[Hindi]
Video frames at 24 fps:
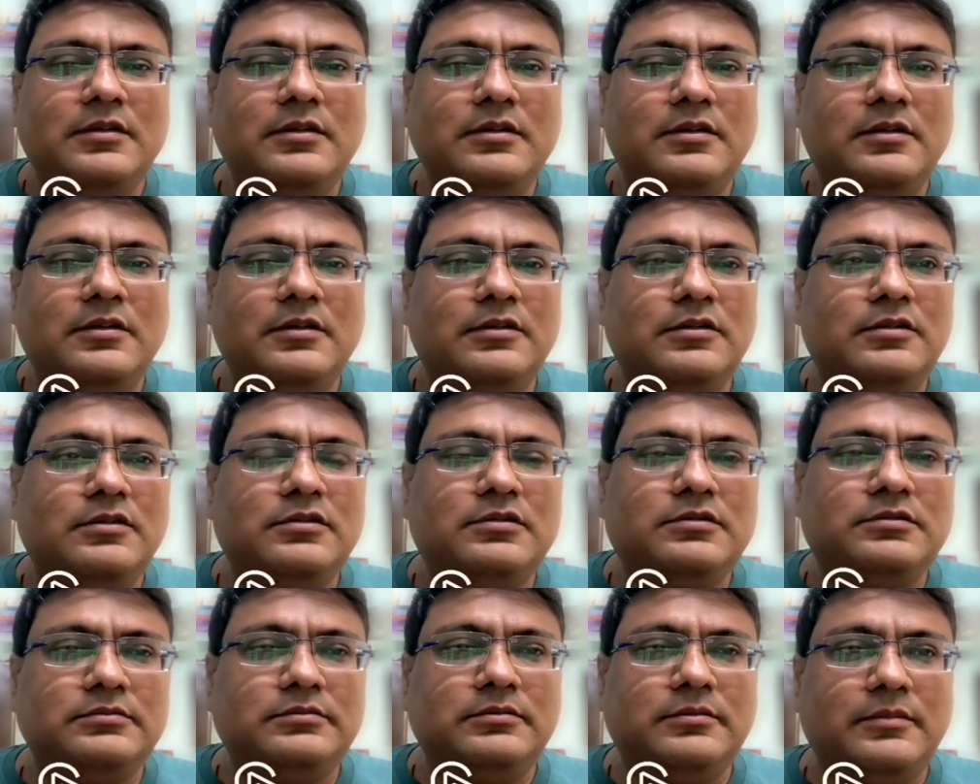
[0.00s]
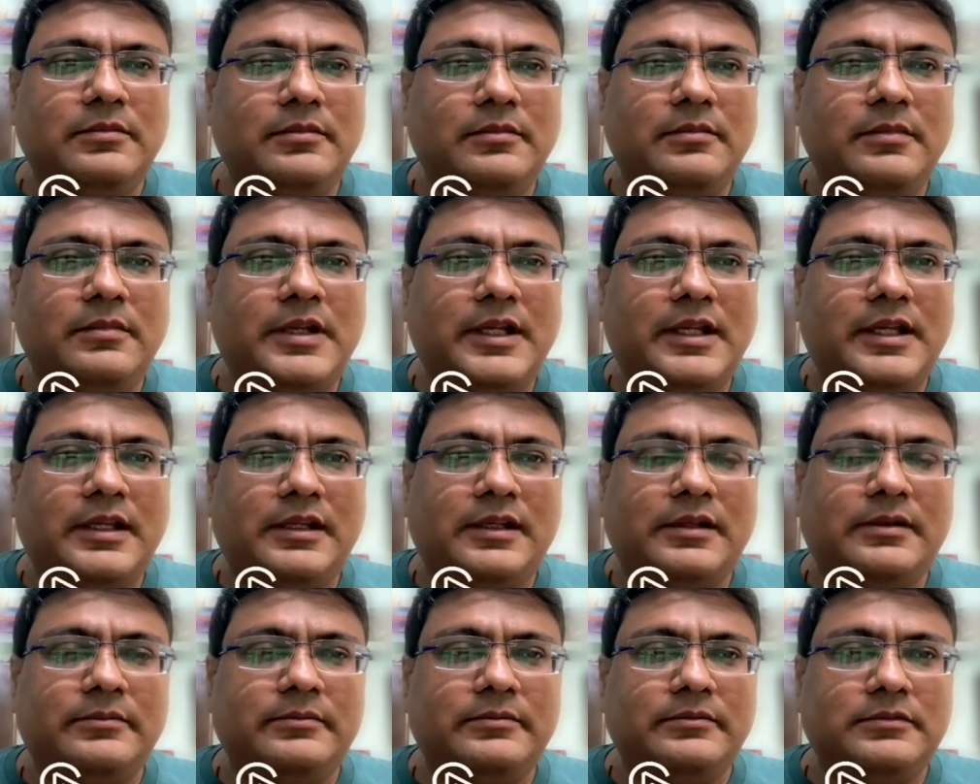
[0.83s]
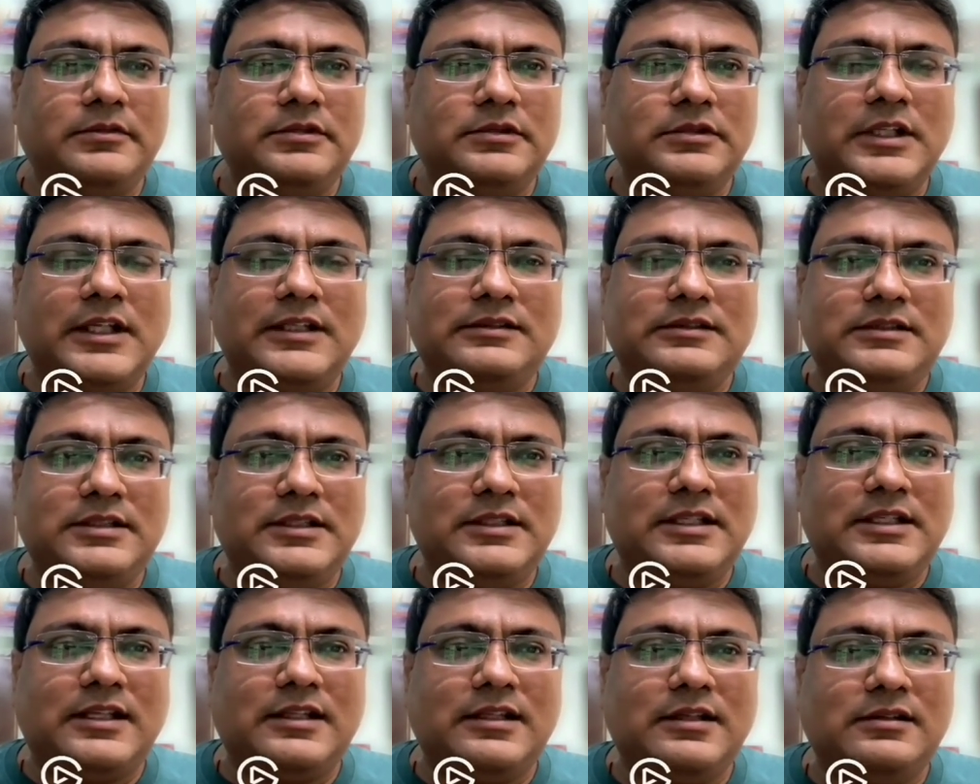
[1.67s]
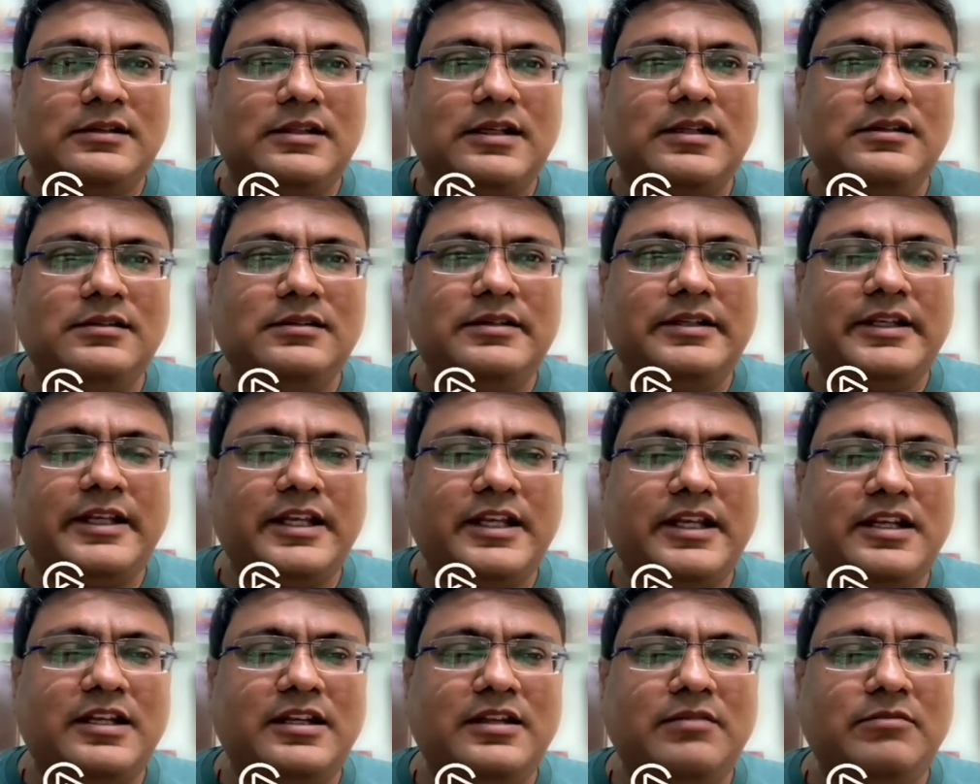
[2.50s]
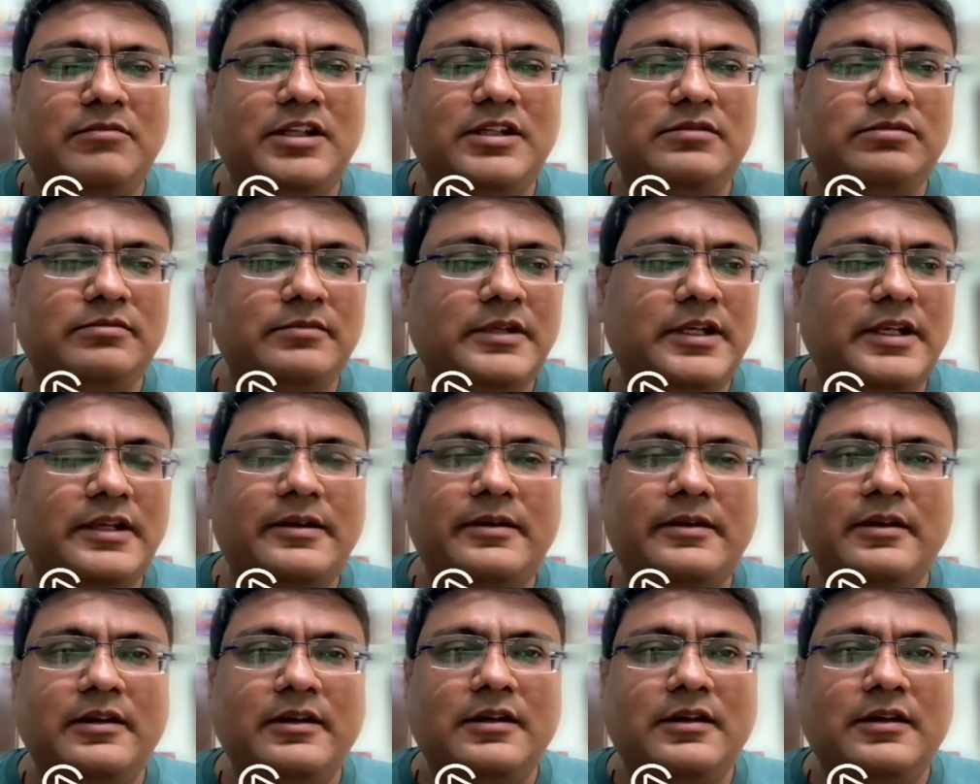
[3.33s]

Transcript: और मैं 10 से ज़्यादा साल से एकेडमिक्स में